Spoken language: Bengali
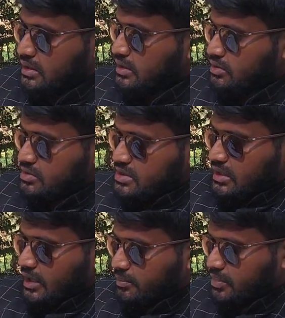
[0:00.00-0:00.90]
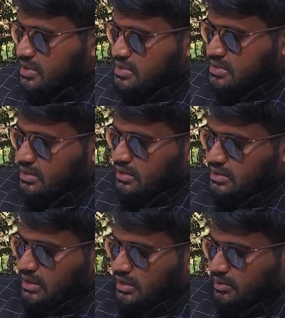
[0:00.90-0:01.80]
এটা হচ্ছে এক পেজ এটা
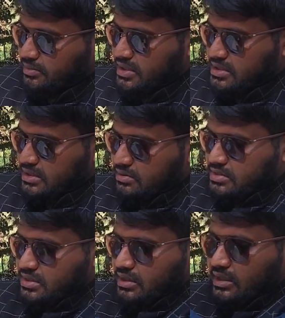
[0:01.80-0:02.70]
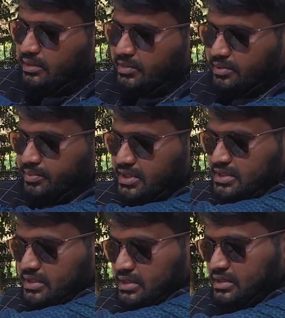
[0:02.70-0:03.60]
আরেক পেজ এটা হচ্ছে তিন নাম্বার পেজ
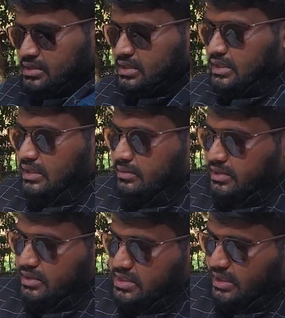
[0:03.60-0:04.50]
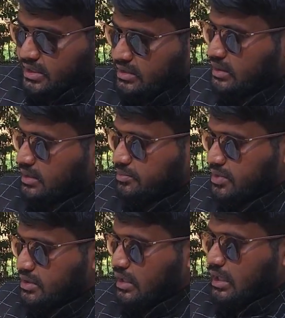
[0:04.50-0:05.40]
যেখানে আমাদের সাক্ষী থাকবে
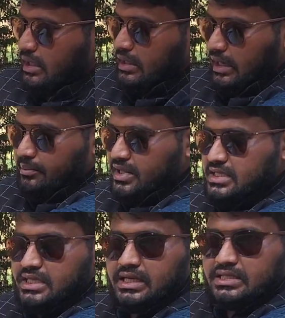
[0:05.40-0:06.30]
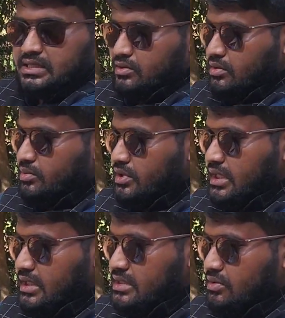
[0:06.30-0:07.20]
আর আমরা যে কাজটা করব এই
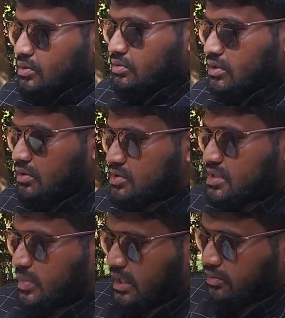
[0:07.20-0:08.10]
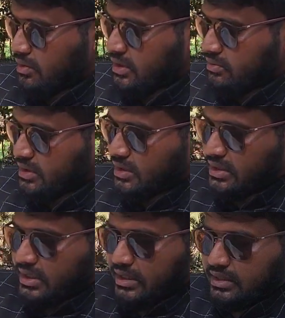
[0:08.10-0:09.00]
কাজটা কতটা অংশে ভাগ করে ওনাদেরকে
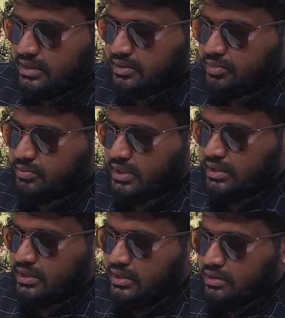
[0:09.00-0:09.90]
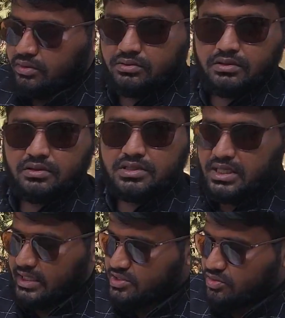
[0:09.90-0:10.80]
টাকাটা নেব বা কতটা অংশে
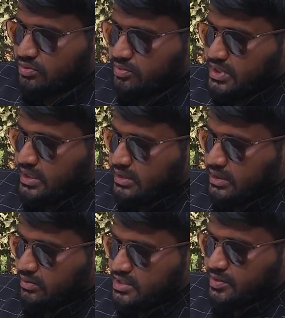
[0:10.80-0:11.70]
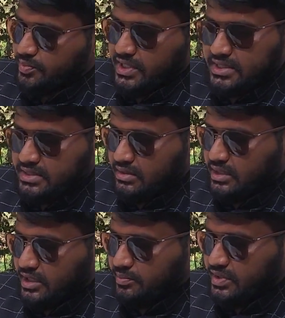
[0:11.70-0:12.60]
কাজ করব এখানে দেওয়া আছে বেস
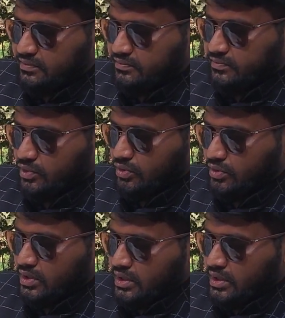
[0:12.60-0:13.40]
গ্রেড বিম ফ্লোর